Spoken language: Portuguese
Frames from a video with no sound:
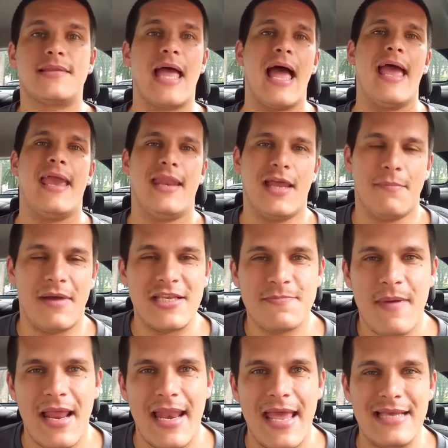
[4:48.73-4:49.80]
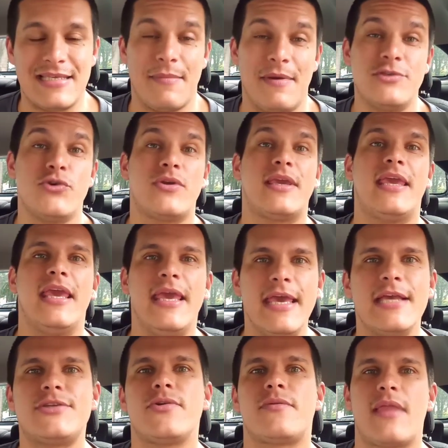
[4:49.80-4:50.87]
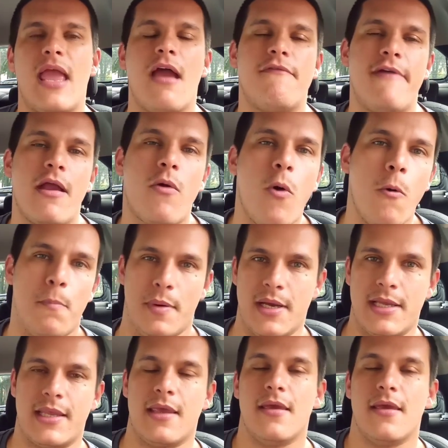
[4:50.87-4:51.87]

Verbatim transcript: Tá, Renan, mas beleza, mas o que isso tem a ver com o bug?